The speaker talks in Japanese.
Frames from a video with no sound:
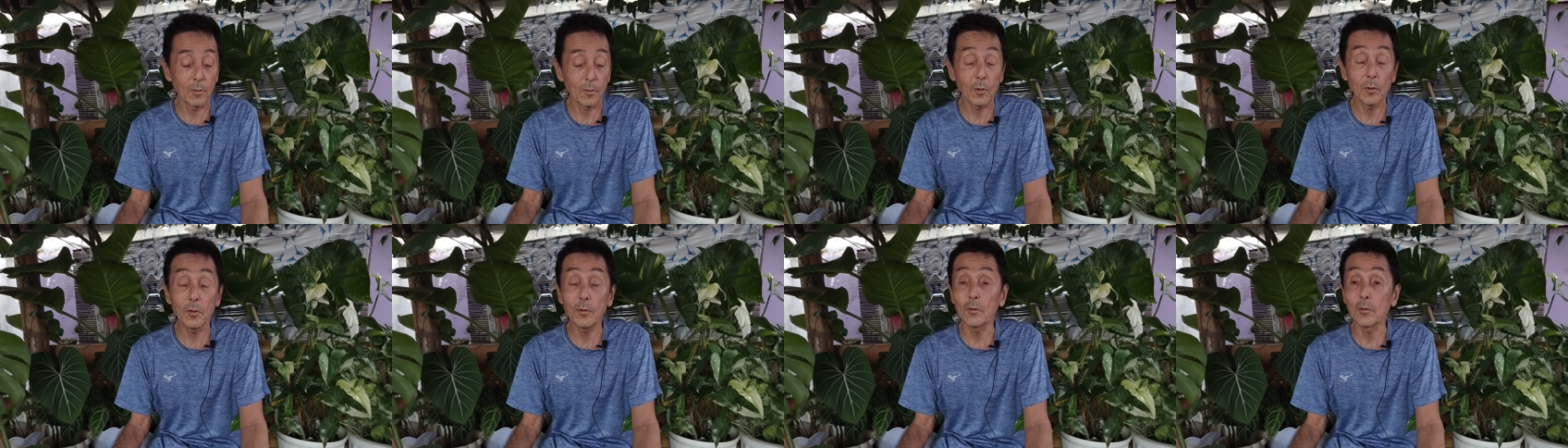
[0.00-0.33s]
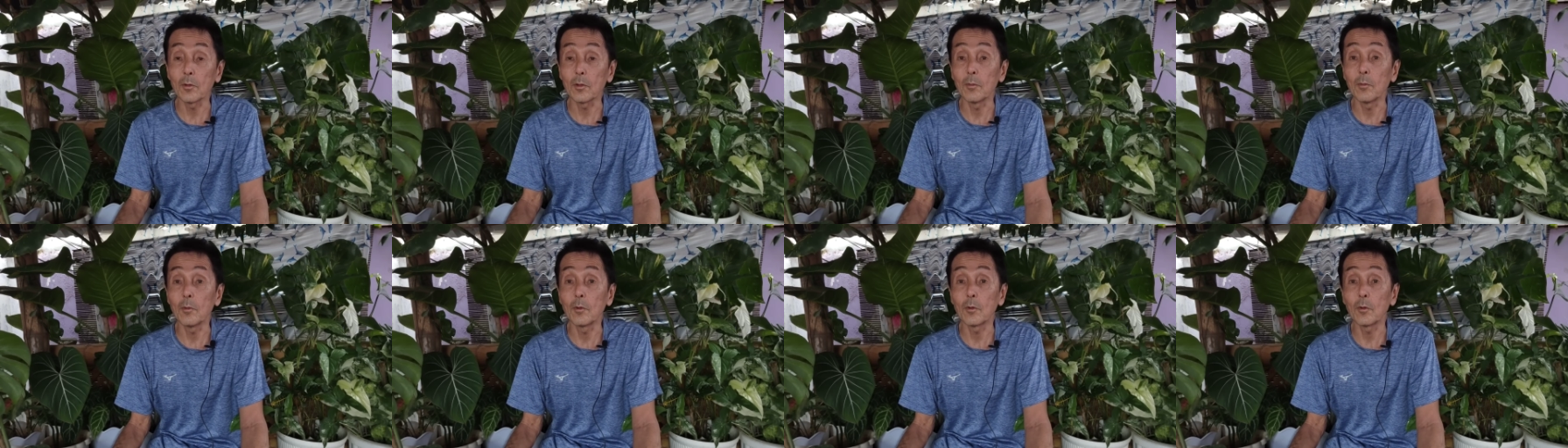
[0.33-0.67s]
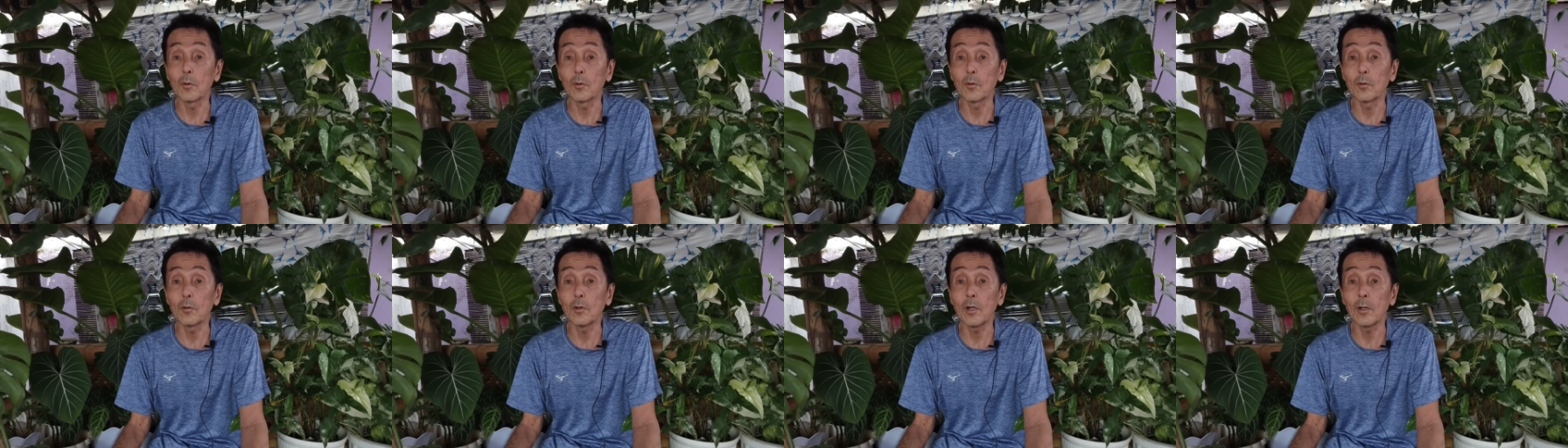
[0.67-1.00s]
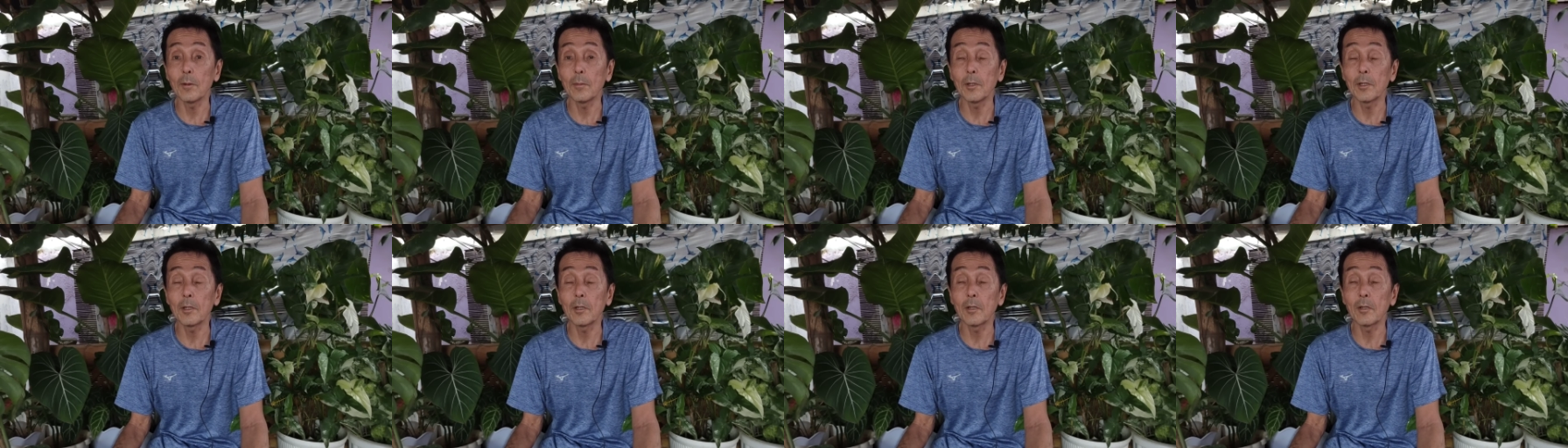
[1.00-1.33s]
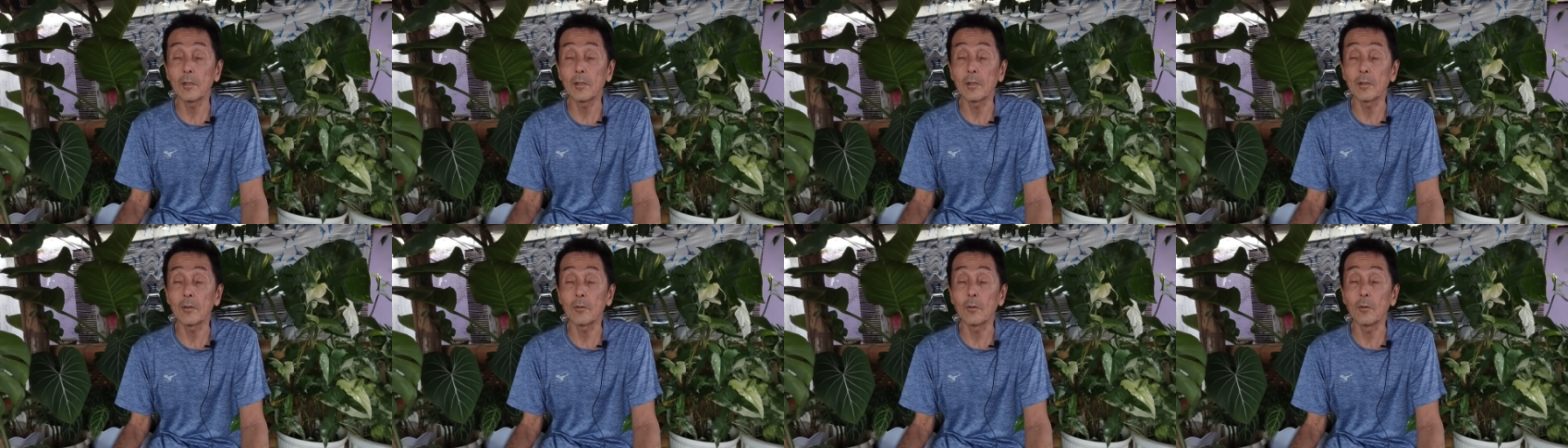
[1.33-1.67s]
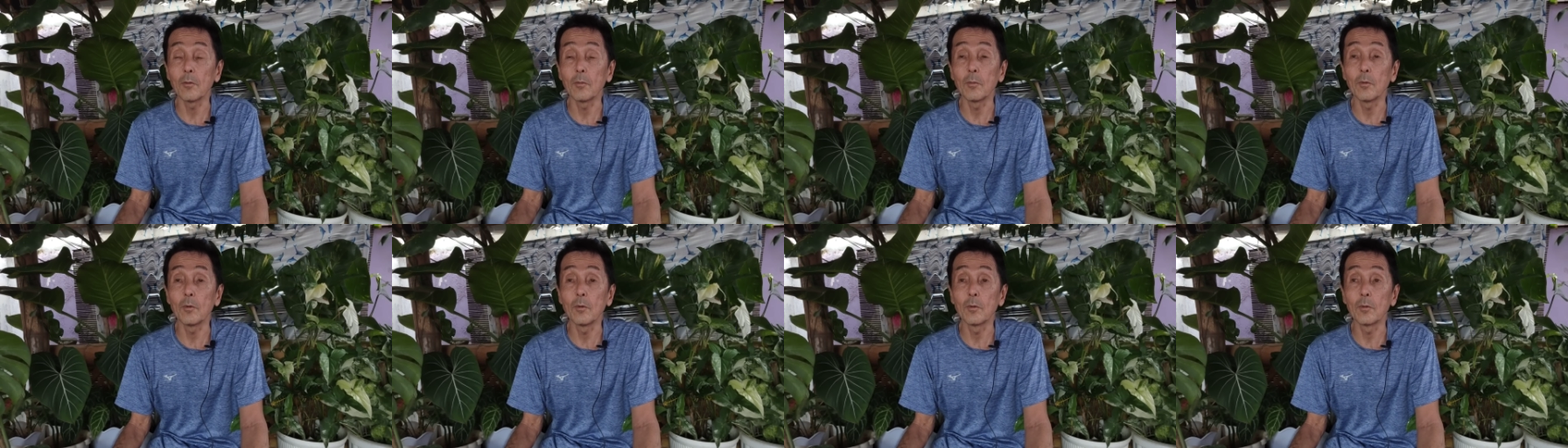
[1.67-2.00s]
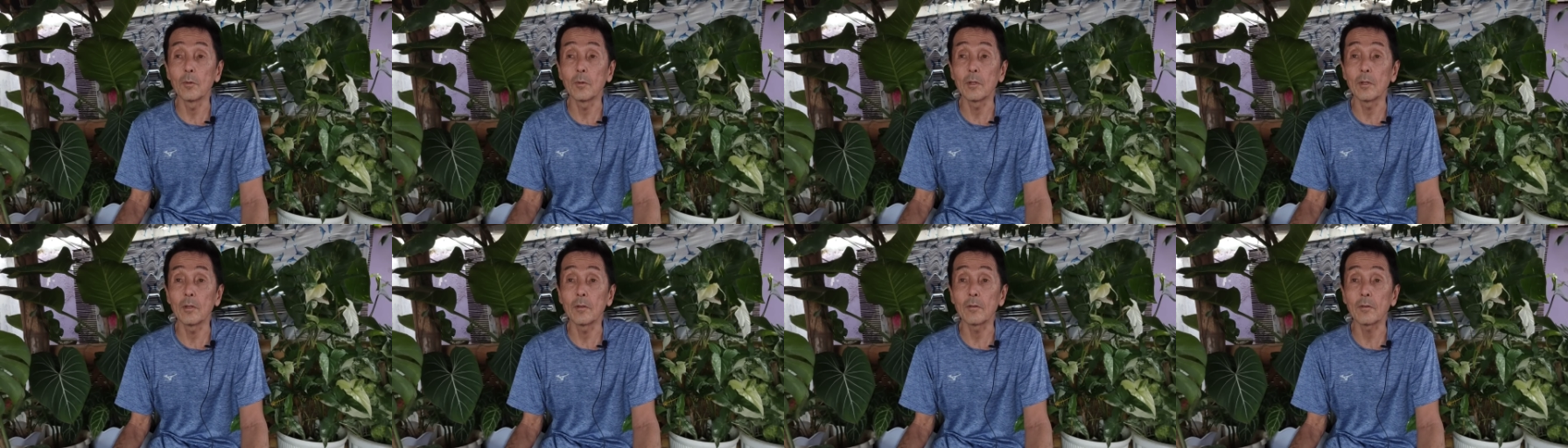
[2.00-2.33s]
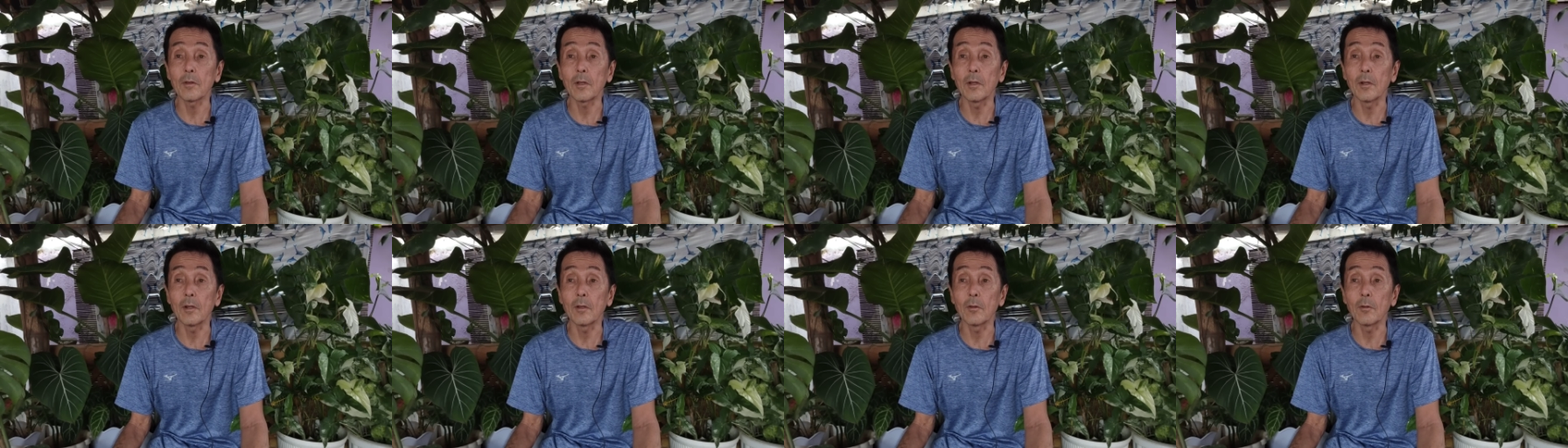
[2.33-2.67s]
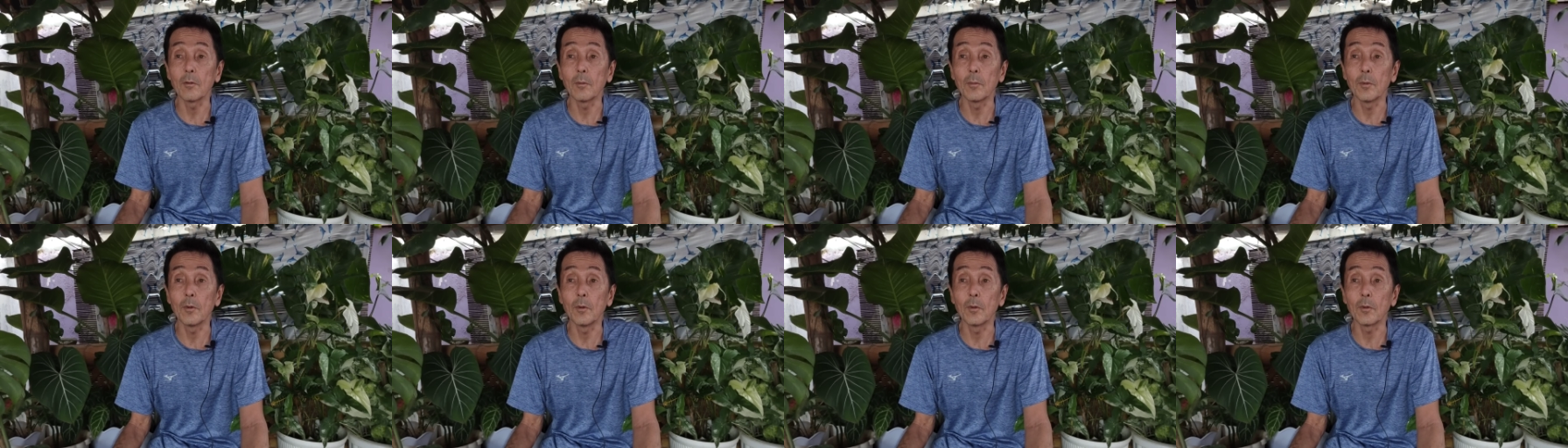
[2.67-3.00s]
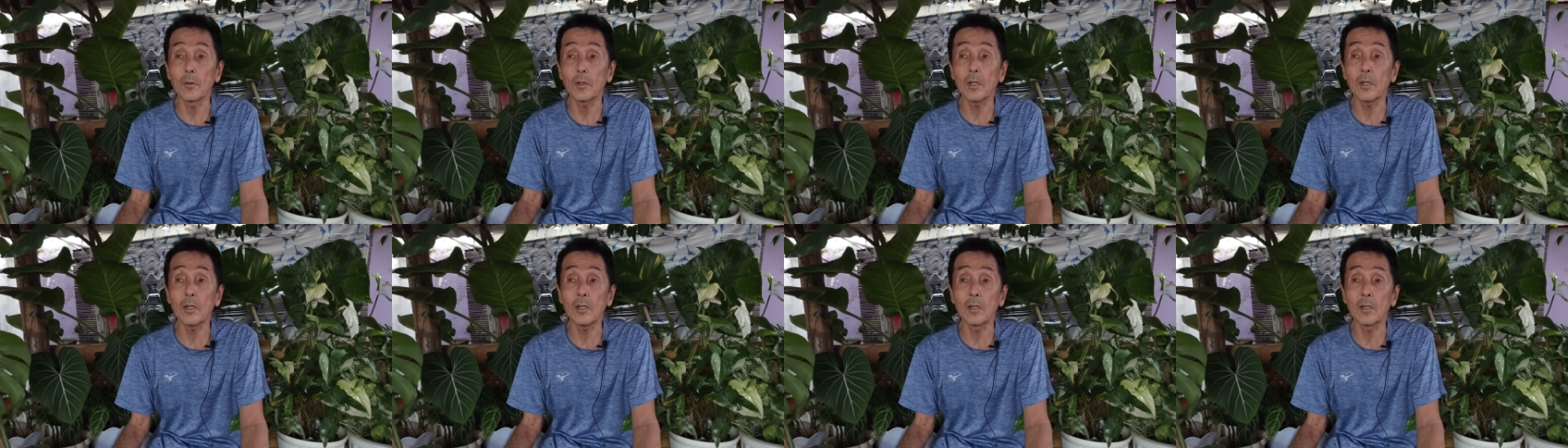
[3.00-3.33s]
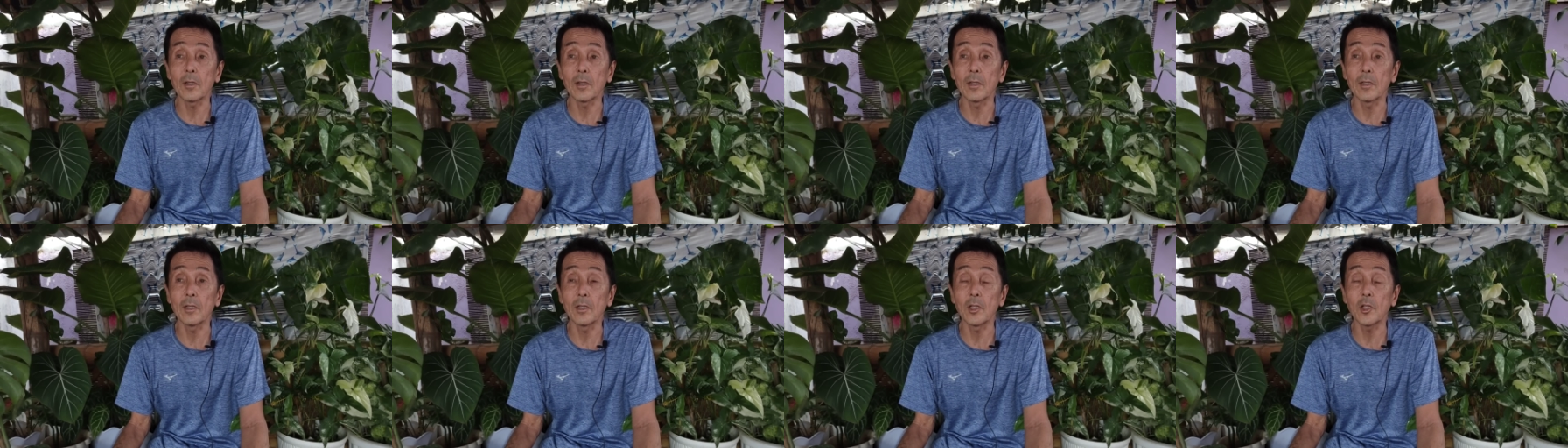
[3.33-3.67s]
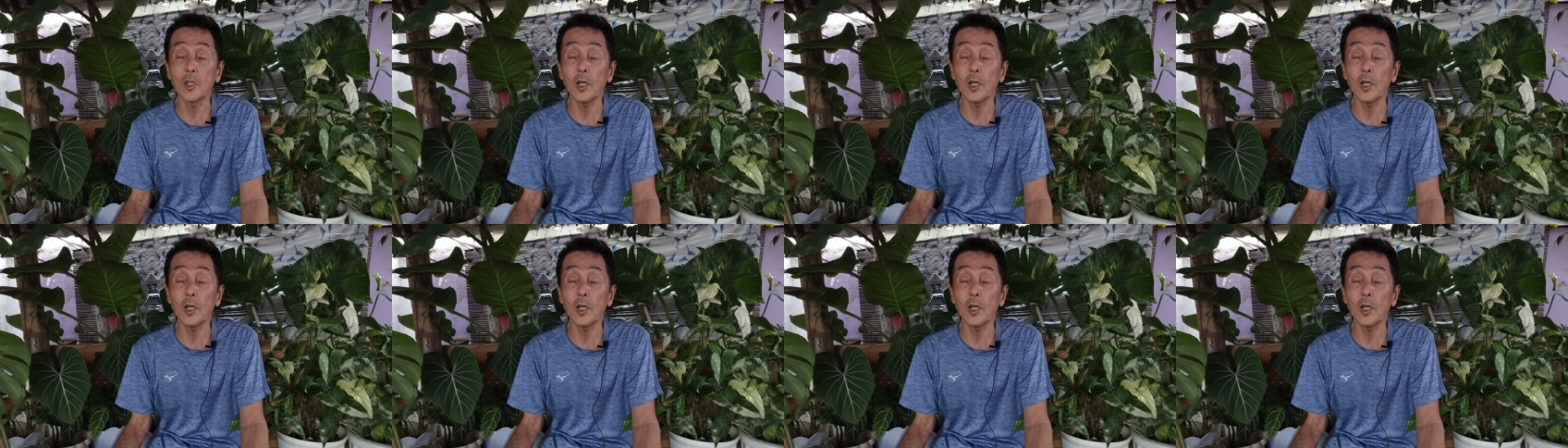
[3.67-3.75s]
というので僕比べてたと思うんですけれども、ただね、